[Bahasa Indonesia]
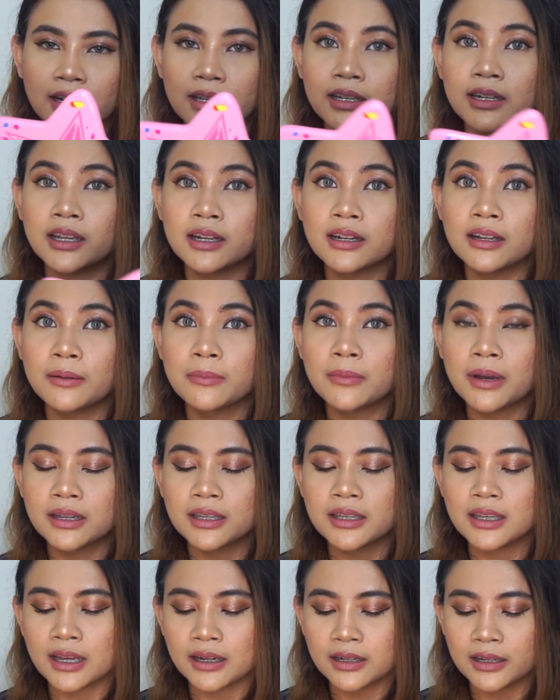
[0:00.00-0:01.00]
nah ini ada
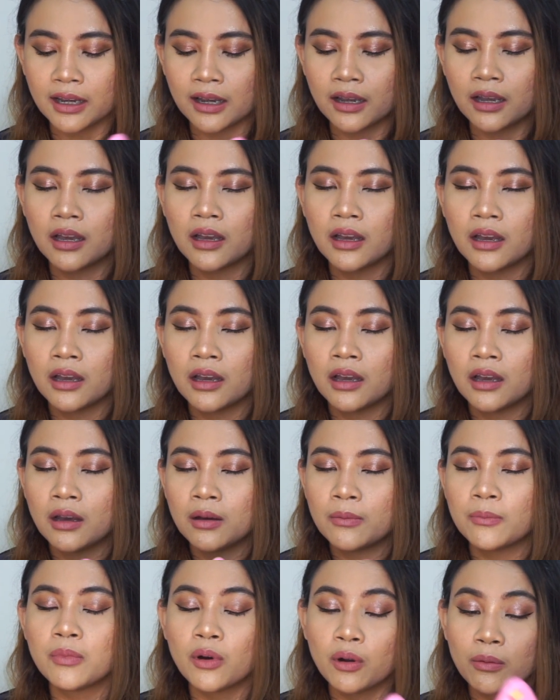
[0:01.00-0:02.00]
bagian yang
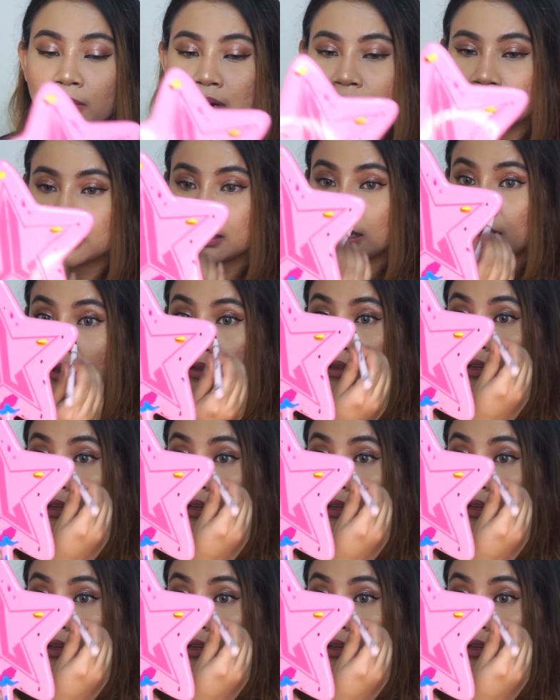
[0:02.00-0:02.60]
belum rata